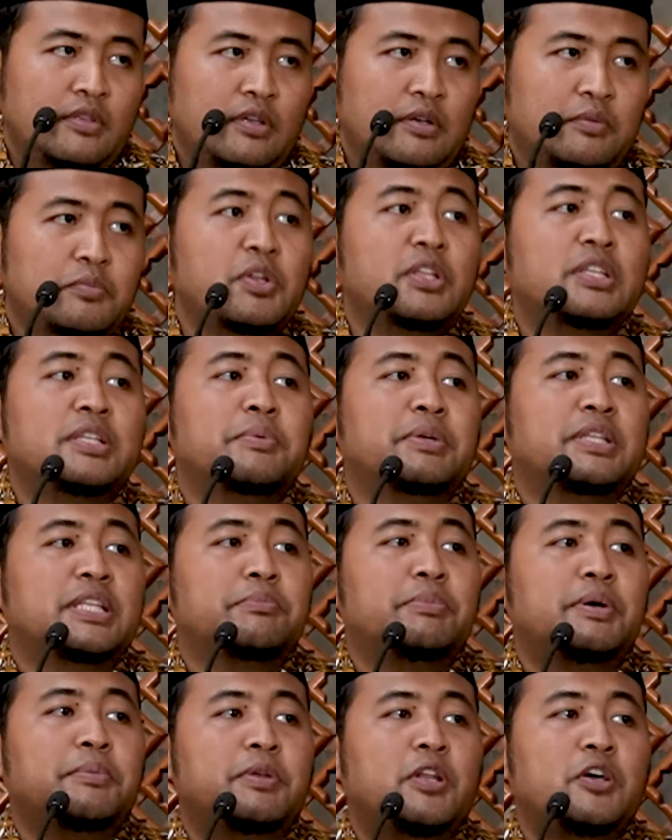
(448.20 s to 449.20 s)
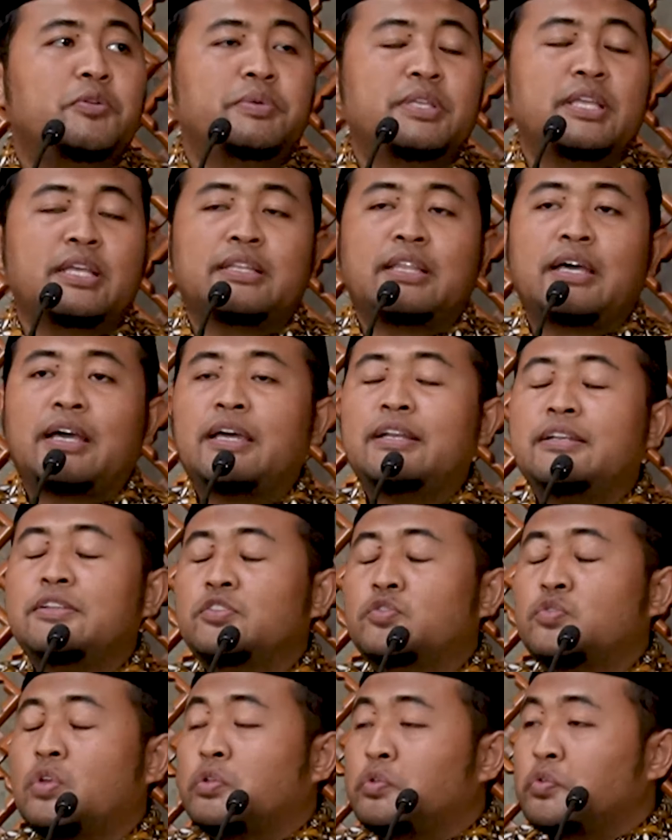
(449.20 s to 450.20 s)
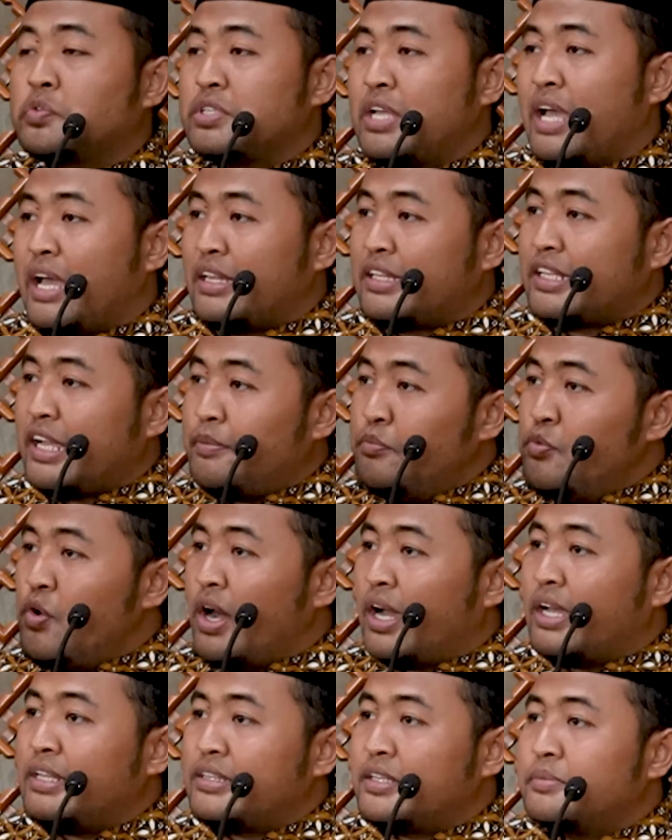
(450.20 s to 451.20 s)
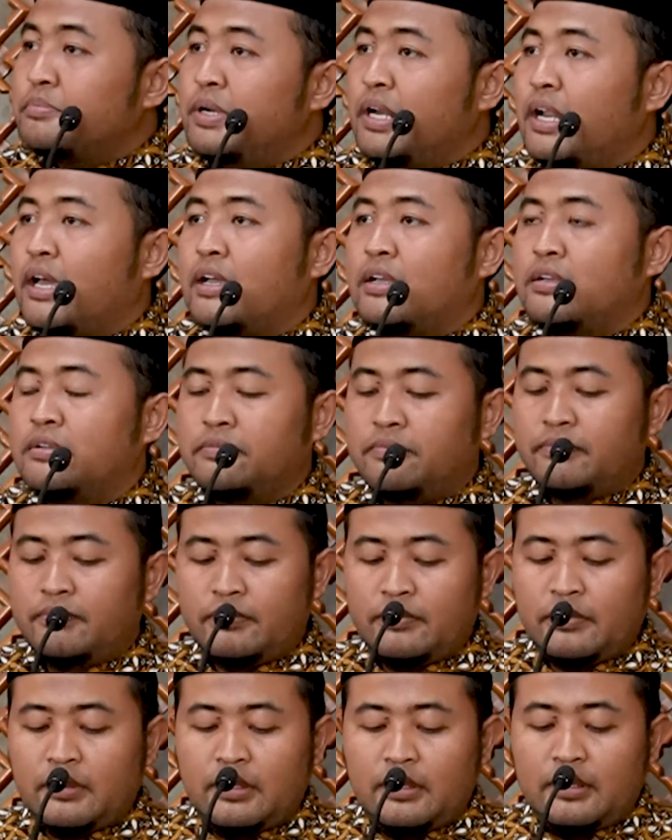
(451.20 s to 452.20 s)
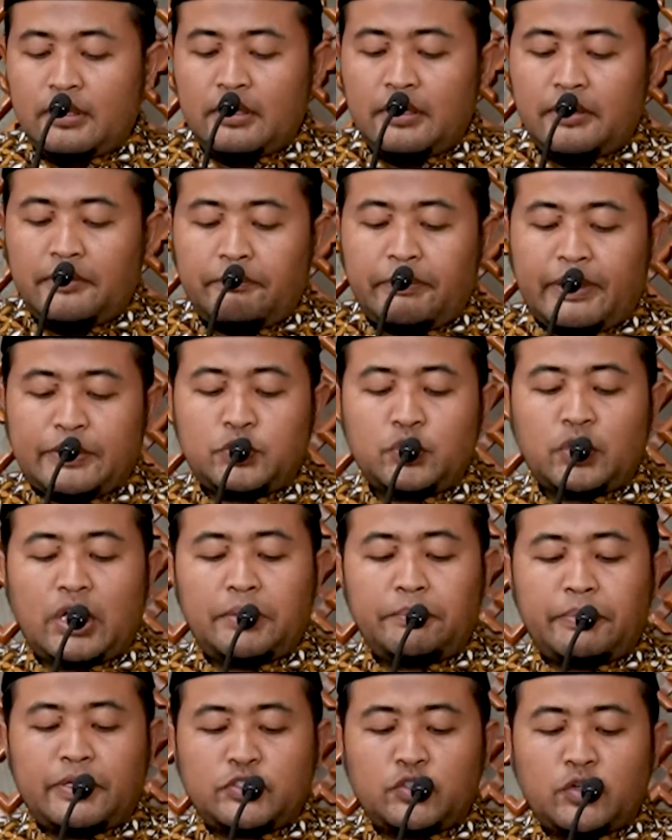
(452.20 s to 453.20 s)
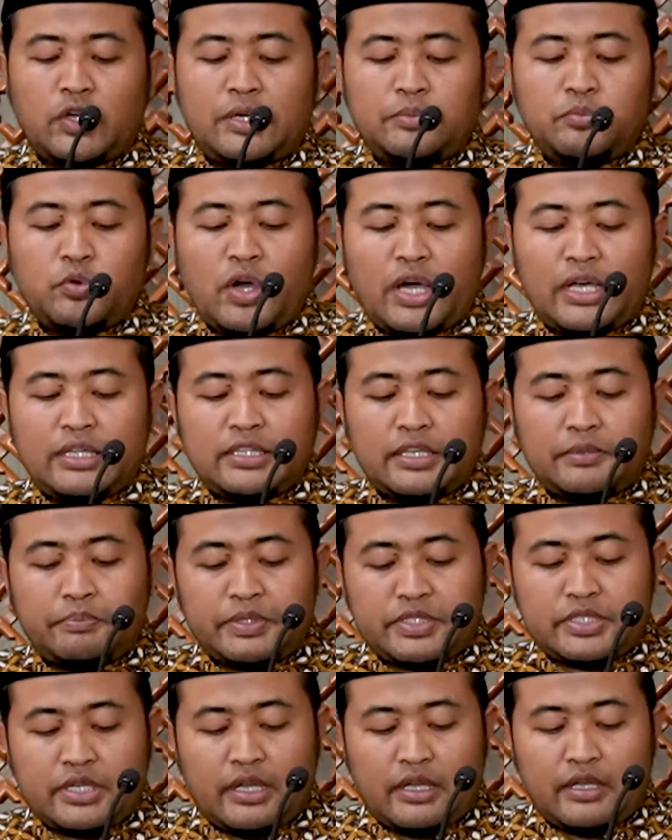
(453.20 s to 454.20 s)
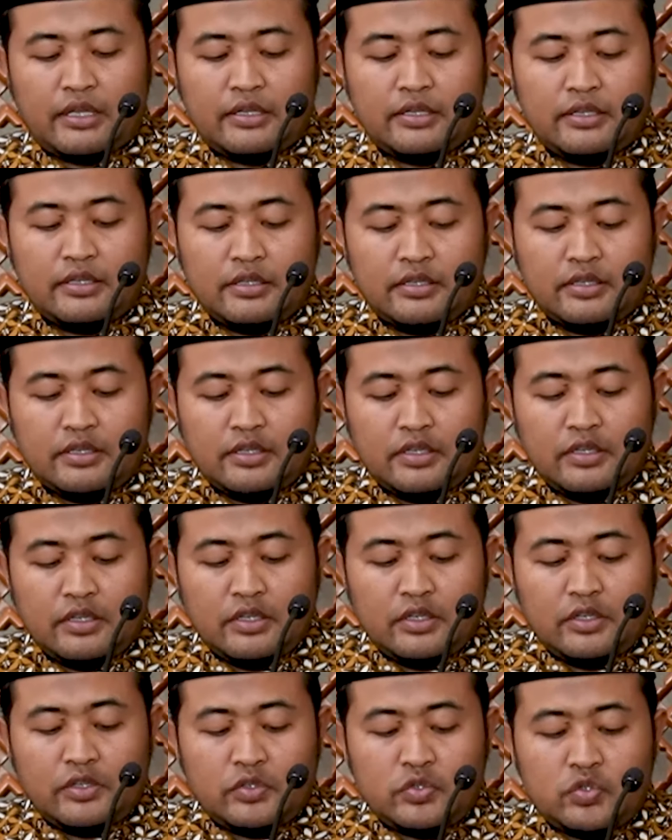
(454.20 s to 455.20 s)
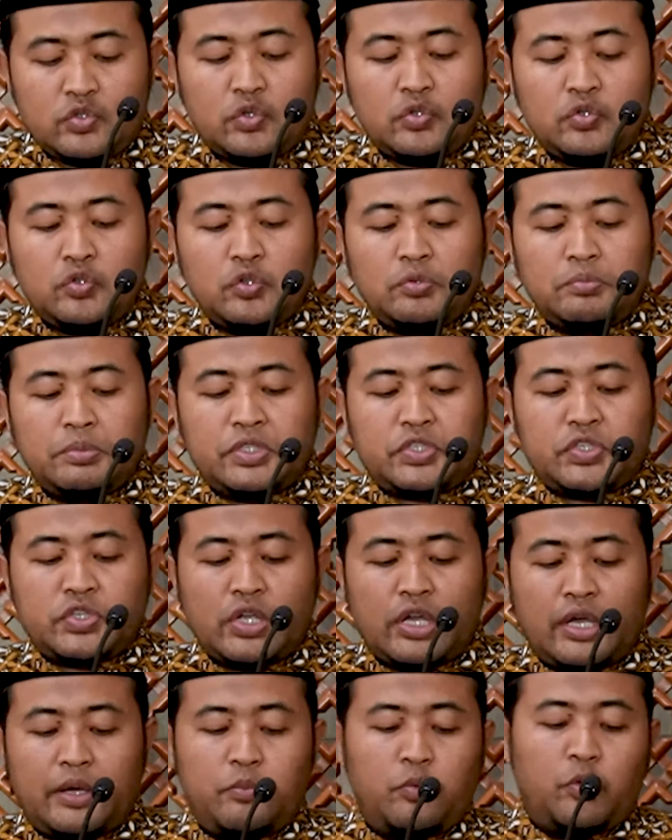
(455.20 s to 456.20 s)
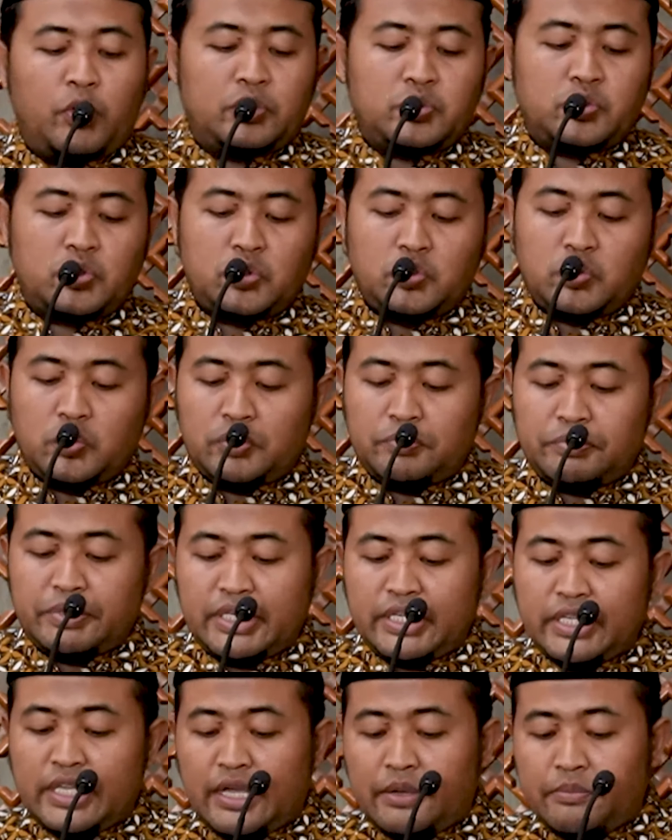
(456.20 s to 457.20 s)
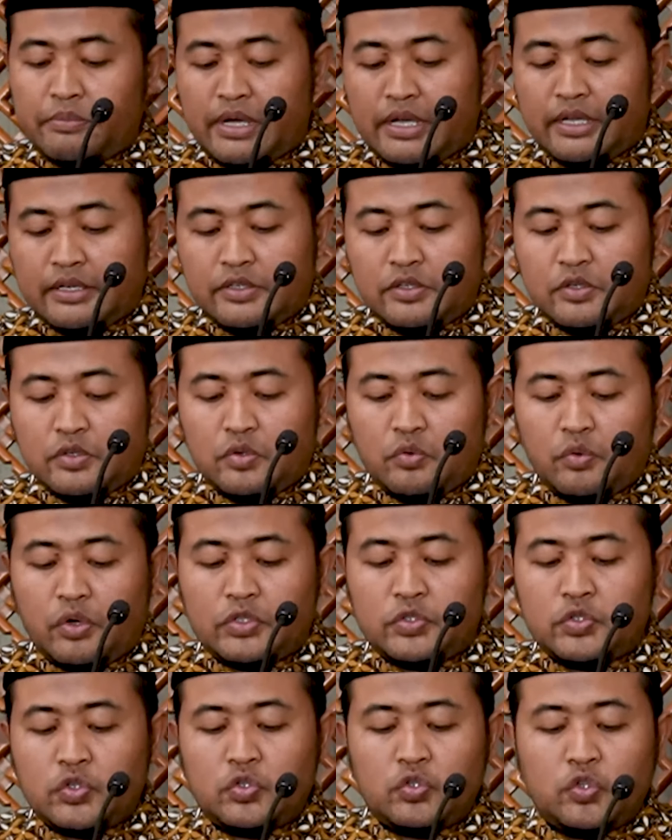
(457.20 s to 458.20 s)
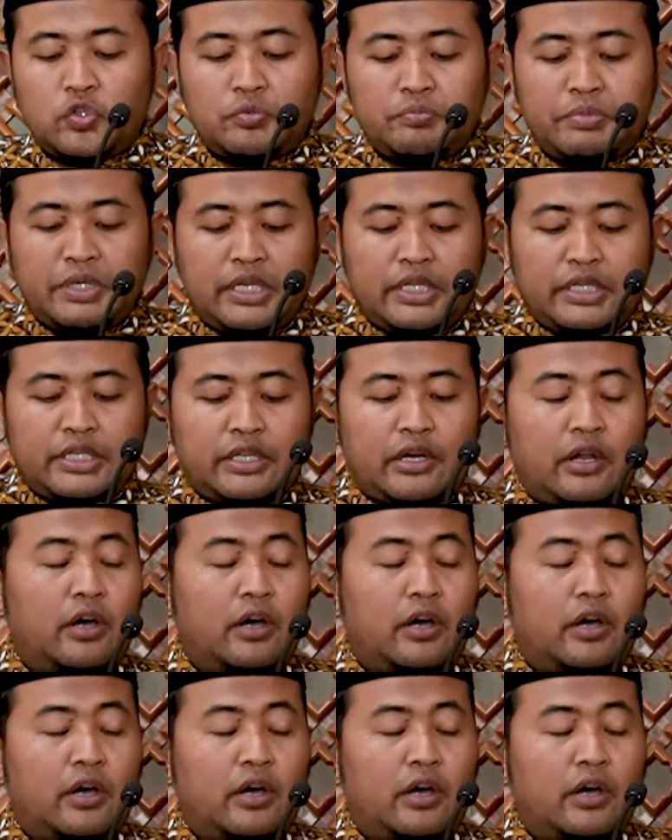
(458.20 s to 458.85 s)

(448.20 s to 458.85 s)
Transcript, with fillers: Kemudian tiba-tiba beliau menyatakan suatu saat kamu akan terbelah. Pasukan-pasukanmu akan terpecah. Jundun bisyam wa jundun bil yaman wa jundun bil